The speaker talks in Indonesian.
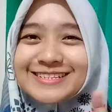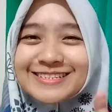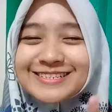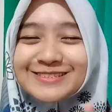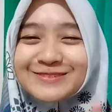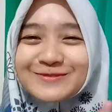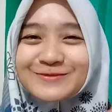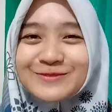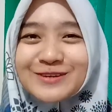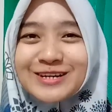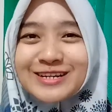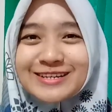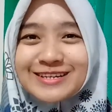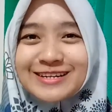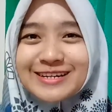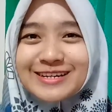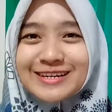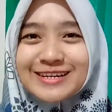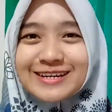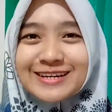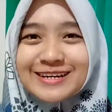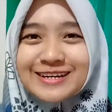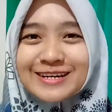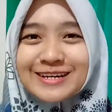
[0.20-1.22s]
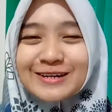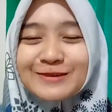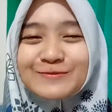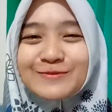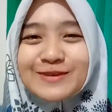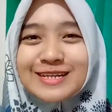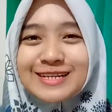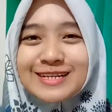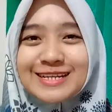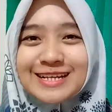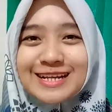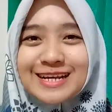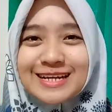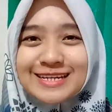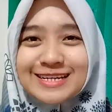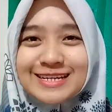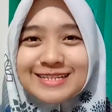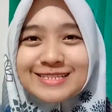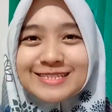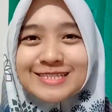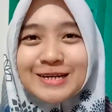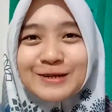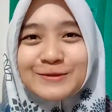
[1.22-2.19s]
semuanya, kembali
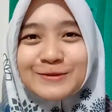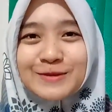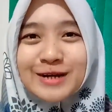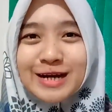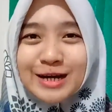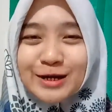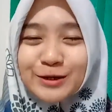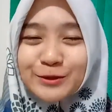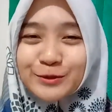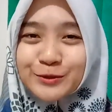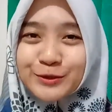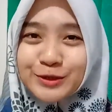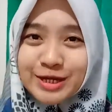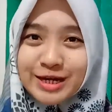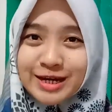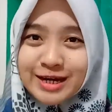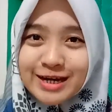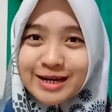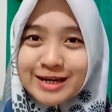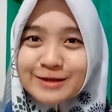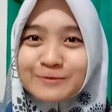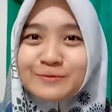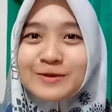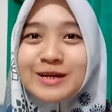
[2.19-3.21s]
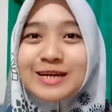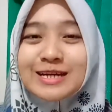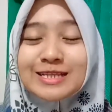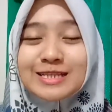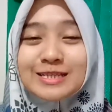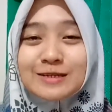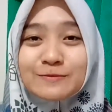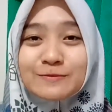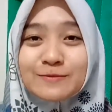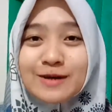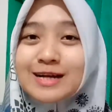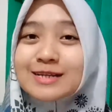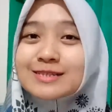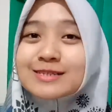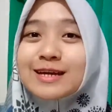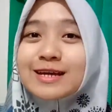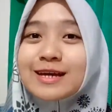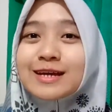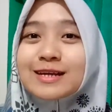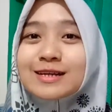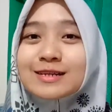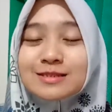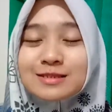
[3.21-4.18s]
lagi sama aku ya, Baiti
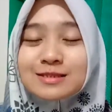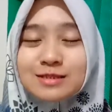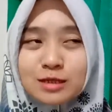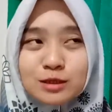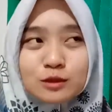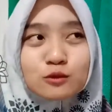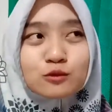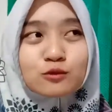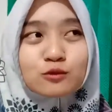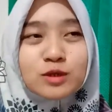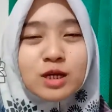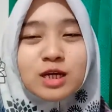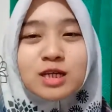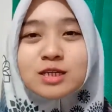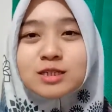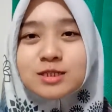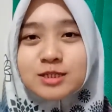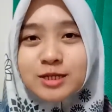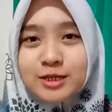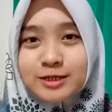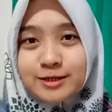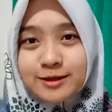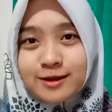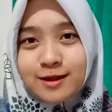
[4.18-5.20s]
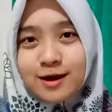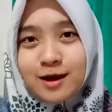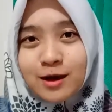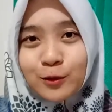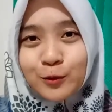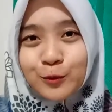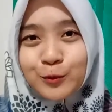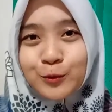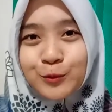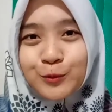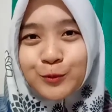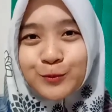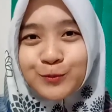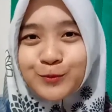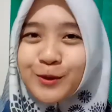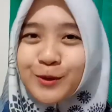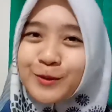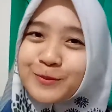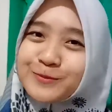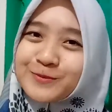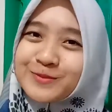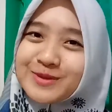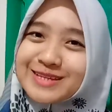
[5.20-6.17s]
Maser, tentunya di channel aku
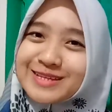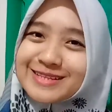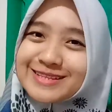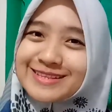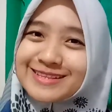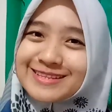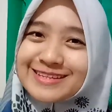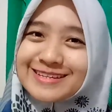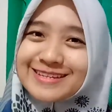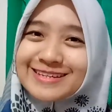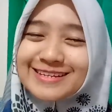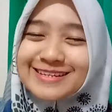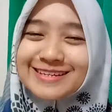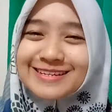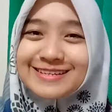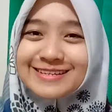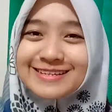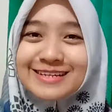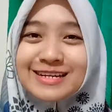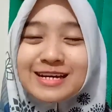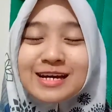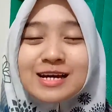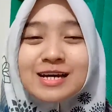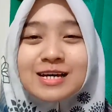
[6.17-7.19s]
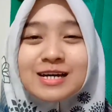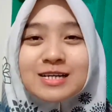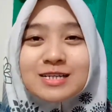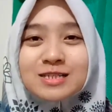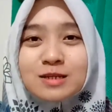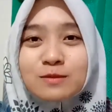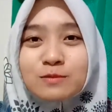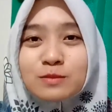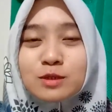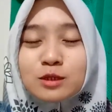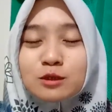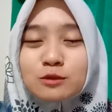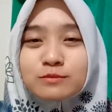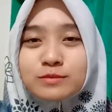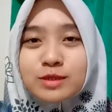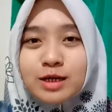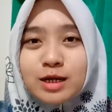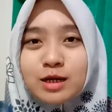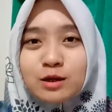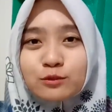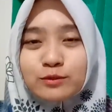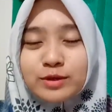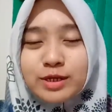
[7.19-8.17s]
Mombiti.
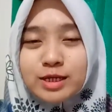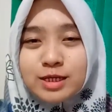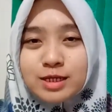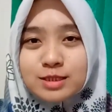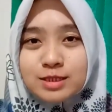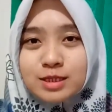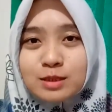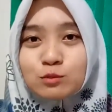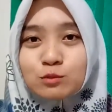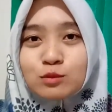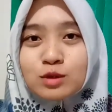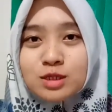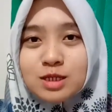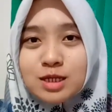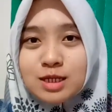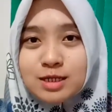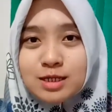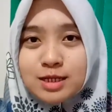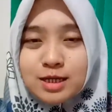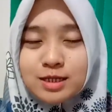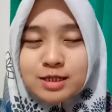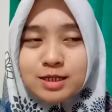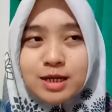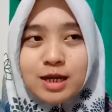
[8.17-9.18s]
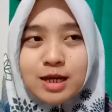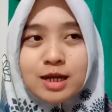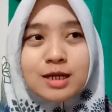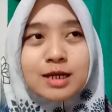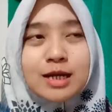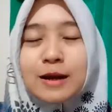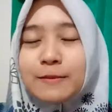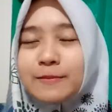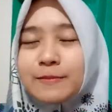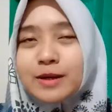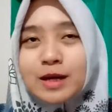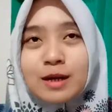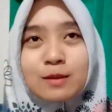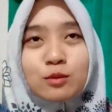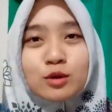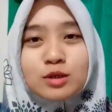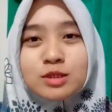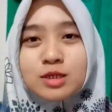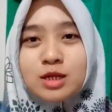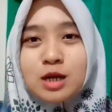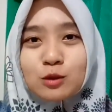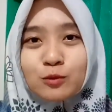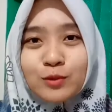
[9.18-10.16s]
Sebelumnya aku ingetin buat kalian yang nggak pernah
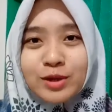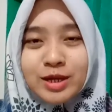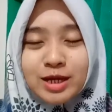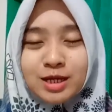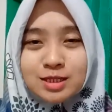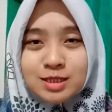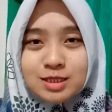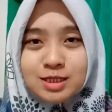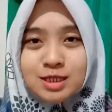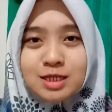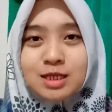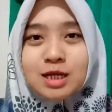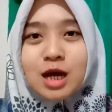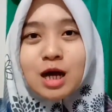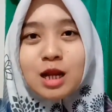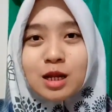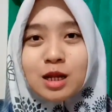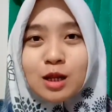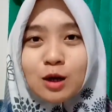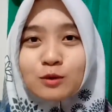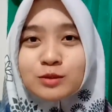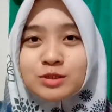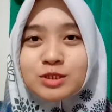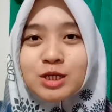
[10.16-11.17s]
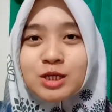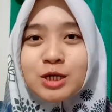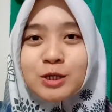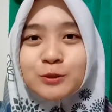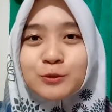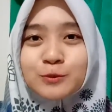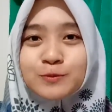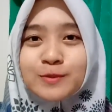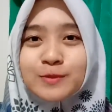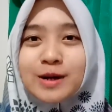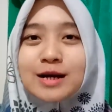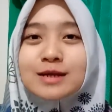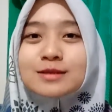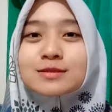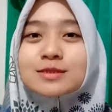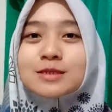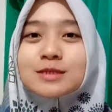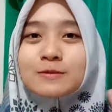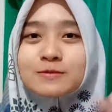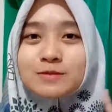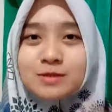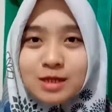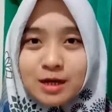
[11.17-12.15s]
bosan aku ingetin kalau jangan lupa
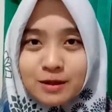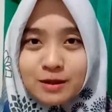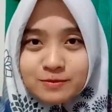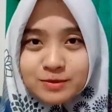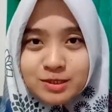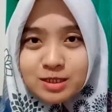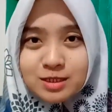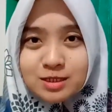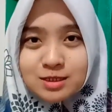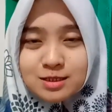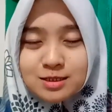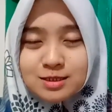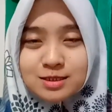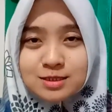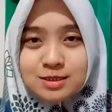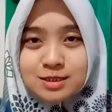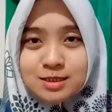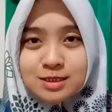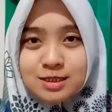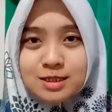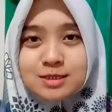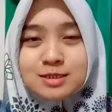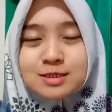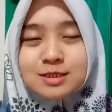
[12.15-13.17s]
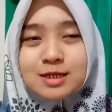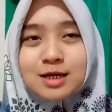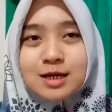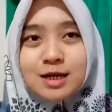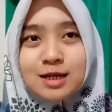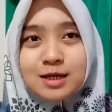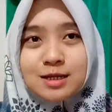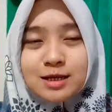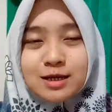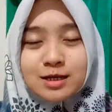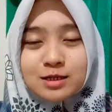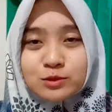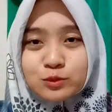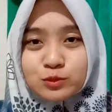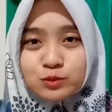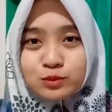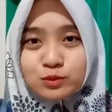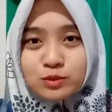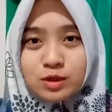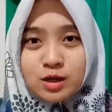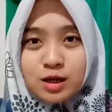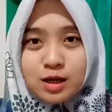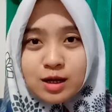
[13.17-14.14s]
subscribe channel ini jika kalian
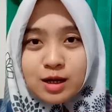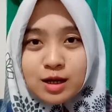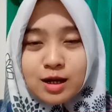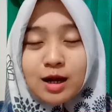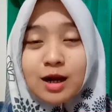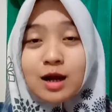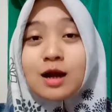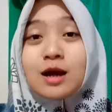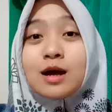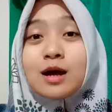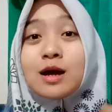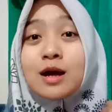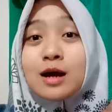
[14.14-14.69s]
suka,